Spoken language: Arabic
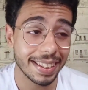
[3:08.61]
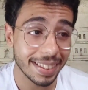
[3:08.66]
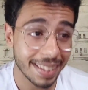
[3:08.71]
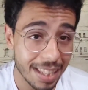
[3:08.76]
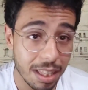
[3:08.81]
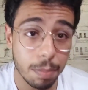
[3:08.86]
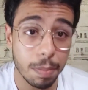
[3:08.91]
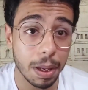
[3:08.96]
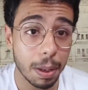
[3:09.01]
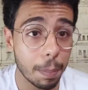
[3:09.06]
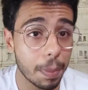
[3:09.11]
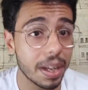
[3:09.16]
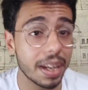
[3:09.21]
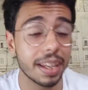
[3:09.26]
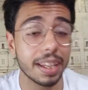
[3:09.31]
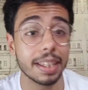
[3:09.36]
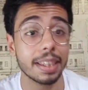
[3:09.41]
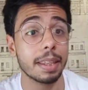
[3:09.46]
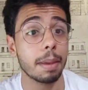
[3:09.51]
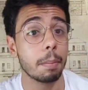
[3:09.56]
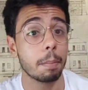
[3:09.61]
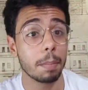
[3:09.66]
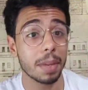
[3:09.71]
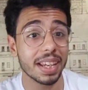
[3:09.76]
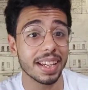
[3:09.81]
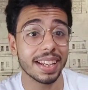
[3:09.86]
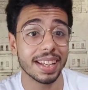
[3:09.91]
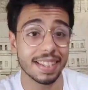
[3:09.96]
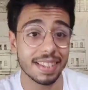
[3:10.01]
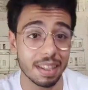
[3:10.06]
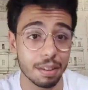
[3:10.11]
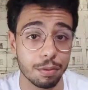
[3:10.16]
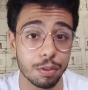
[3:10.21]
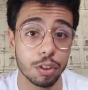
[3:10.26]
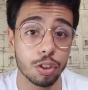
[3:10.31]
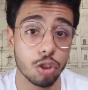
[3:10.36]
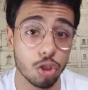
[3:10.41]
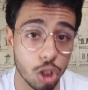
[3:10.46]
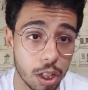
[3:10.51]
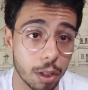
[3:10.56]
نسبه كبيره جدا من
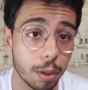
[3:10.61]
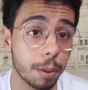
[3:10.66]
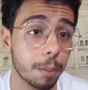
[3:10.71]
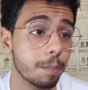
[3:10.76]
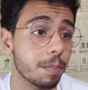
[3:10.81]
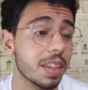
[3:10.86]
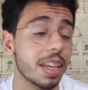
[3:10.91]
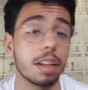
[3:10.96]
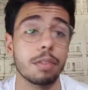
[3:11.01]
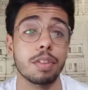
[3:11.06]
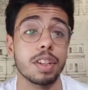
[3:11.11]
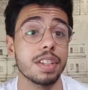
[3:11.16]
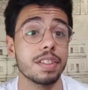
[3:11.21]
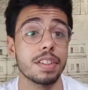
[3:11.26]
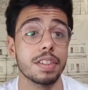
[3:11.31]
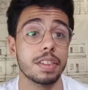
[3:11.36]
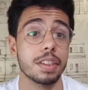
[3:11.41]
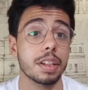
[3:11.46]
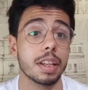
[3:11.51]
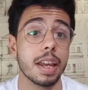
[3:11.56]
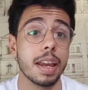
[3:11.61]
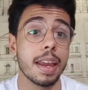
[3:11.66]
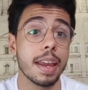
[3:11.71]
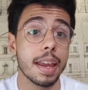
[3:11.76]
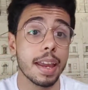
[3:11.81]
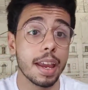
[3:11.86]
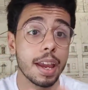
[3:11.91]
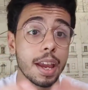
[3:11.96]
كثافه شعرك يعني في ناس كتيره